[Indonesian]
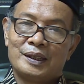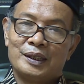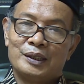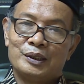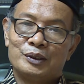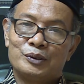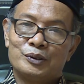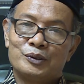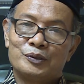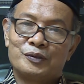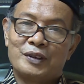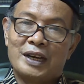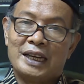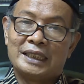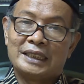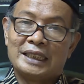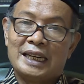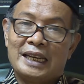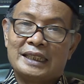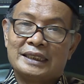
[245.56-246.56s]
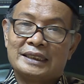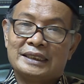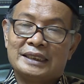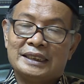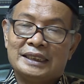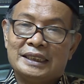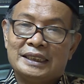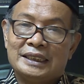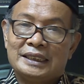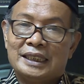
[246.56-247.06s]
itu
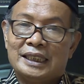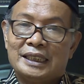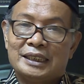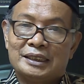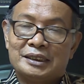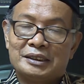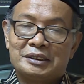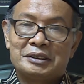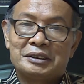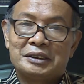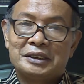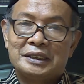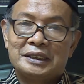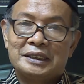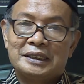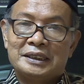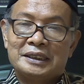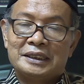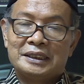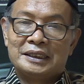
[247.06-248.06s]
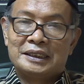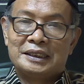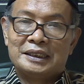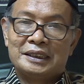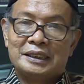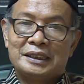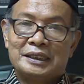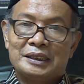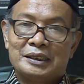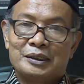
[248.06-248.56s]
variasi dan
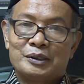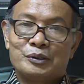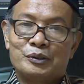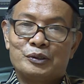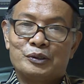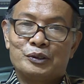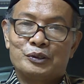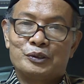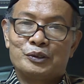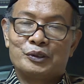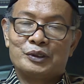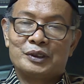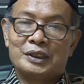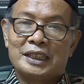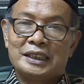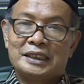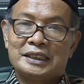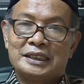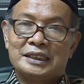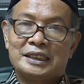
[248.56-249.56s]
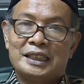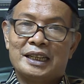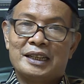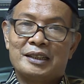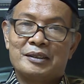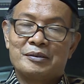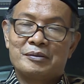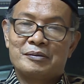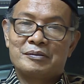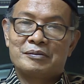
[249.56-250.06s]
e, kulturnya tidak
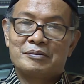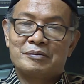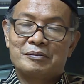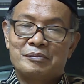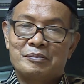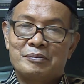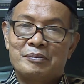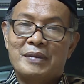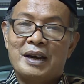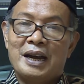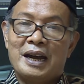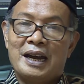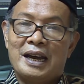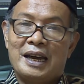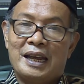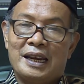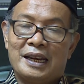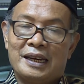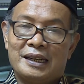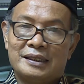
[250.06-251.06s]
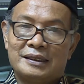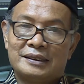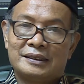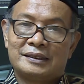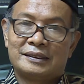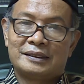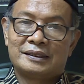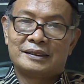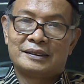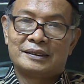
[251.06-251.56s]
mahal
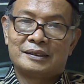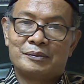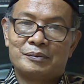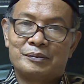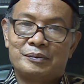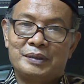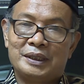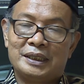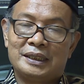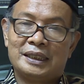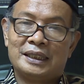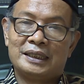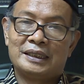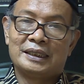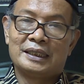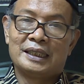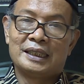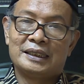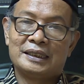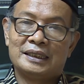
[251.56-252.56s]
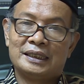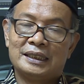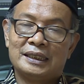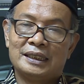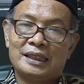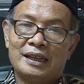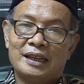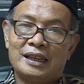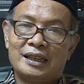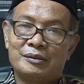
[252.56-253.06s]
beda dengan di
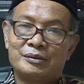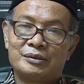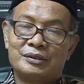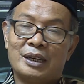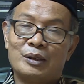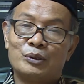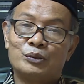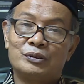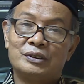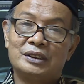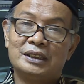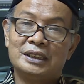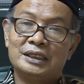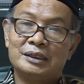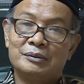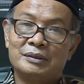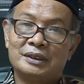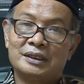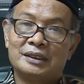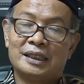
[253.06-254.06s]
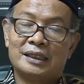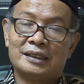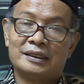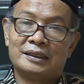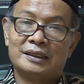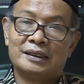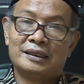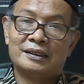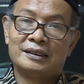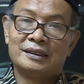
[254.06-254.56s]
Arab Saudi
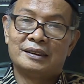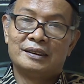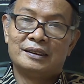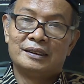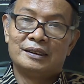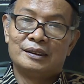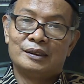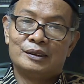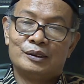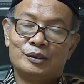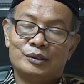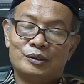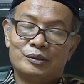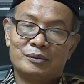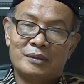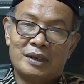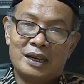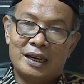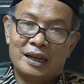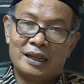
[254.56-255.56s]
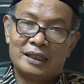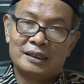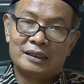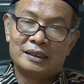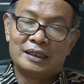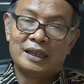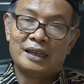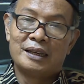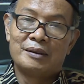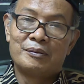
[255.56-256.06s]
misalnya itu
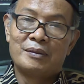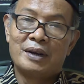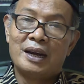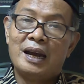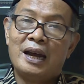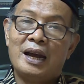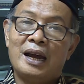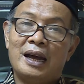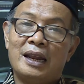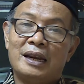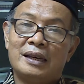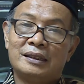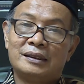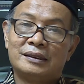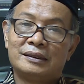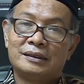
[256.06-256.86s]
maharnya mahal